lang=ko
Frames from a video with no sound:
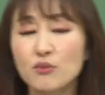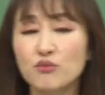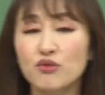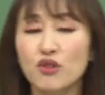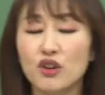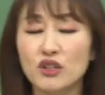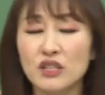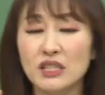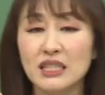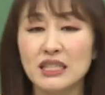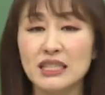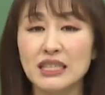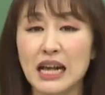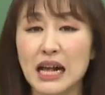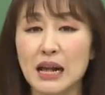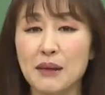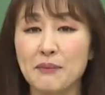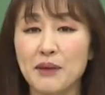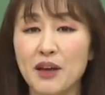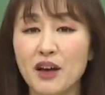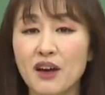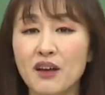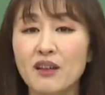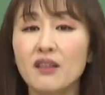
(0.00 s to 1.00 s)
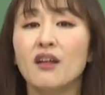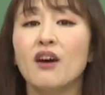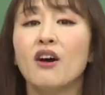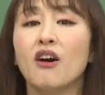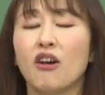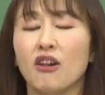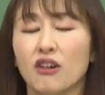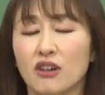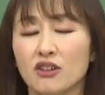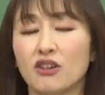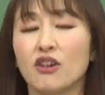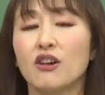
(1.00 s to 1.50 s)
무엇인지 알면
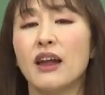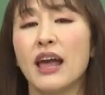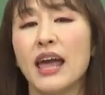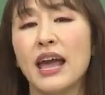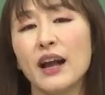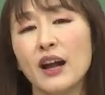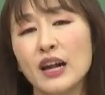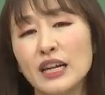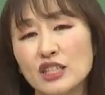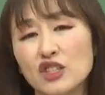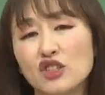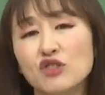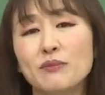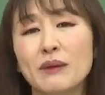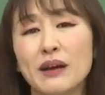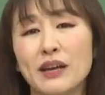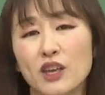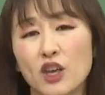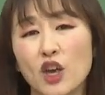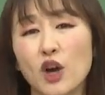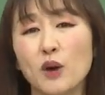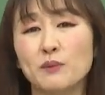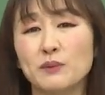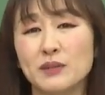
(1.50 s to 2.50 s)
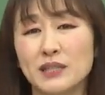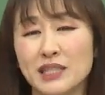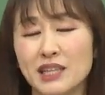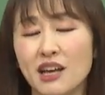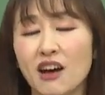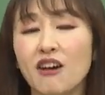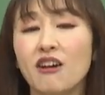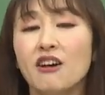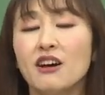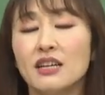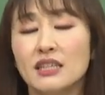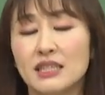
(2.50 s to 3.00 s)
어, 그걸 행할 수밖에
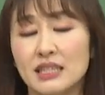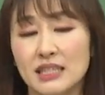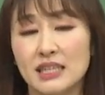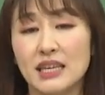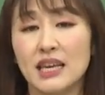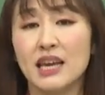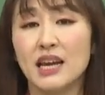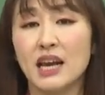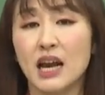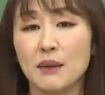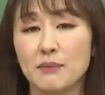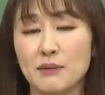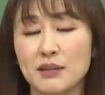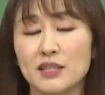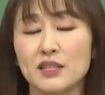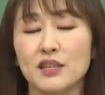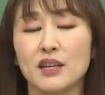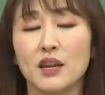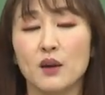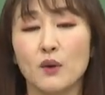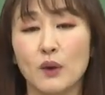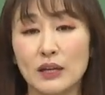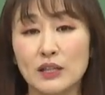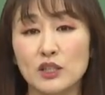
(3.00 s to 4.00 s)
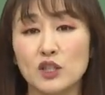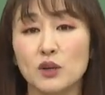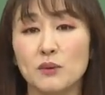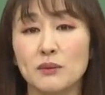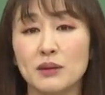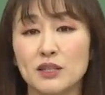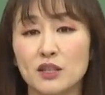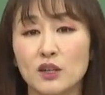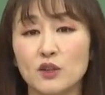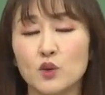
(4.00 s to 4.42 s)
없어 지행아빌사를 관점에서